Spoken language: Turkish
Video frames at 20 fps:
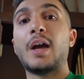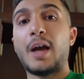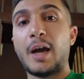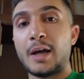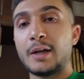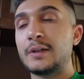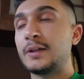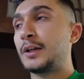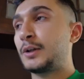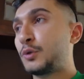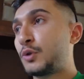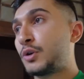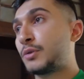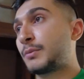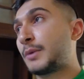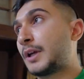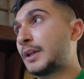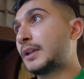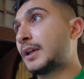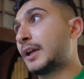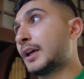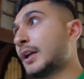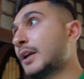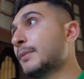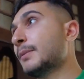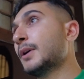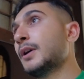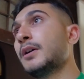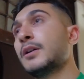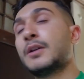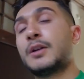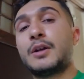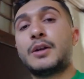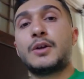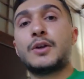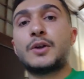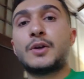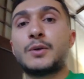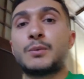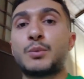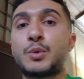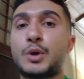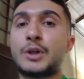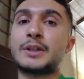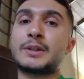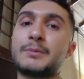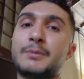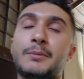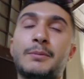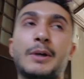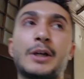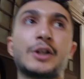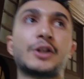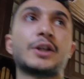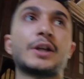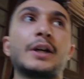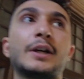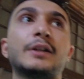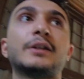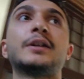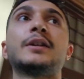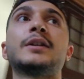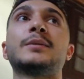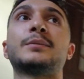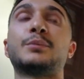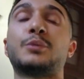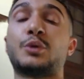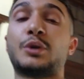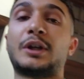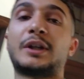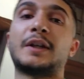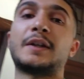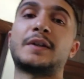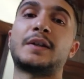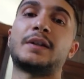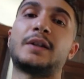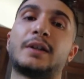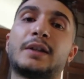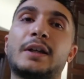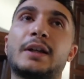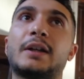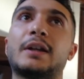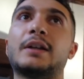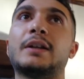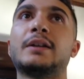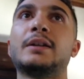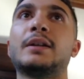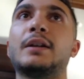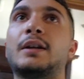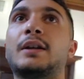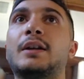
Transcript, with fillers: Her yer görmeye değer ama burası bir başkaydı. Buraya kesinlikle gelin.